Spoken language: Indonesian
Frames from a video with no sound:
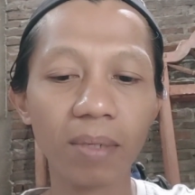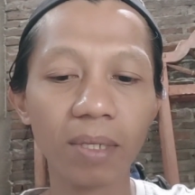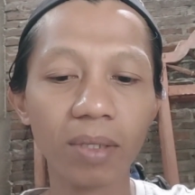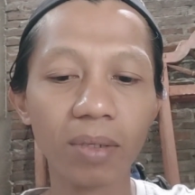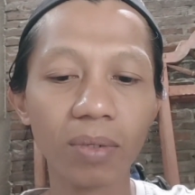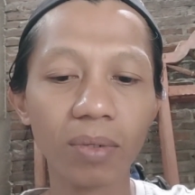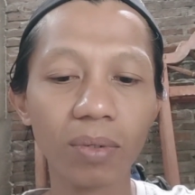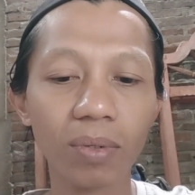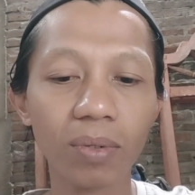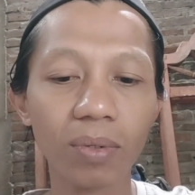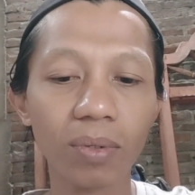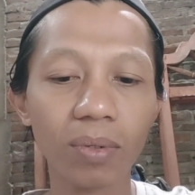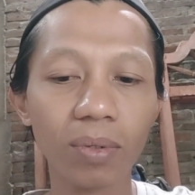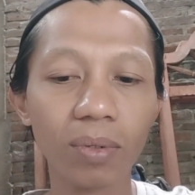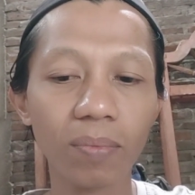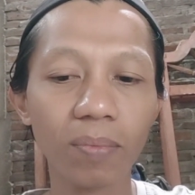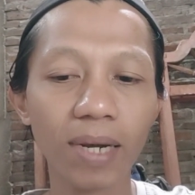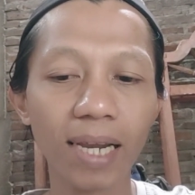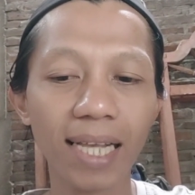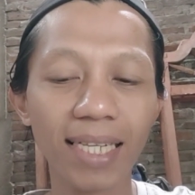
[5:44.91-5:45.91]
itu
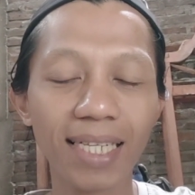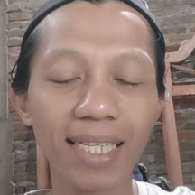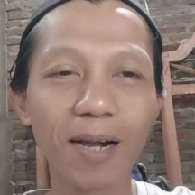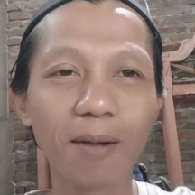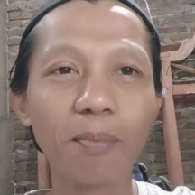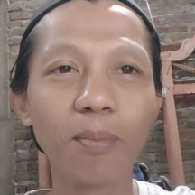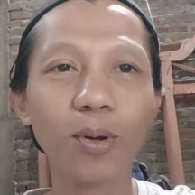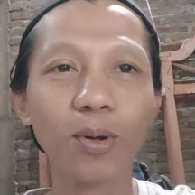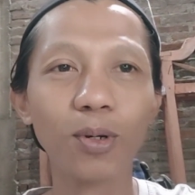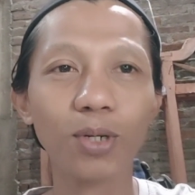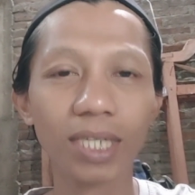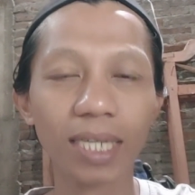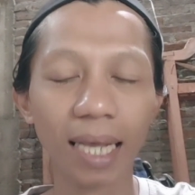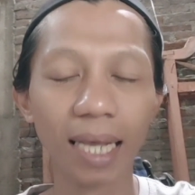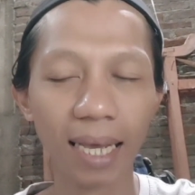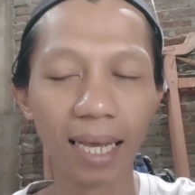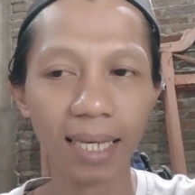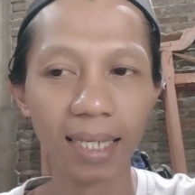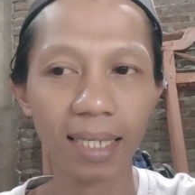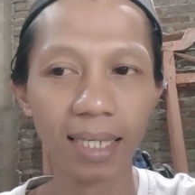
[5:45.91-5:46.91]
belajar
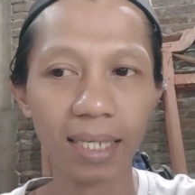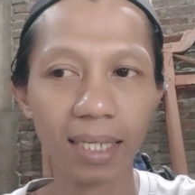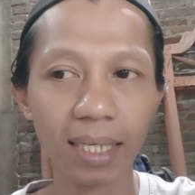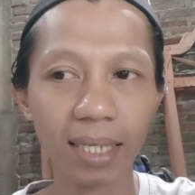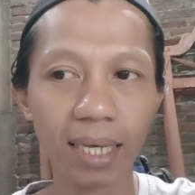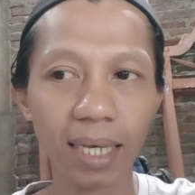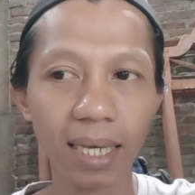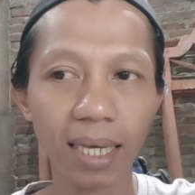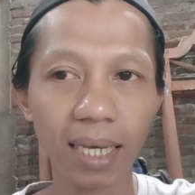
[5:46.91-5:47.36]
bonsai di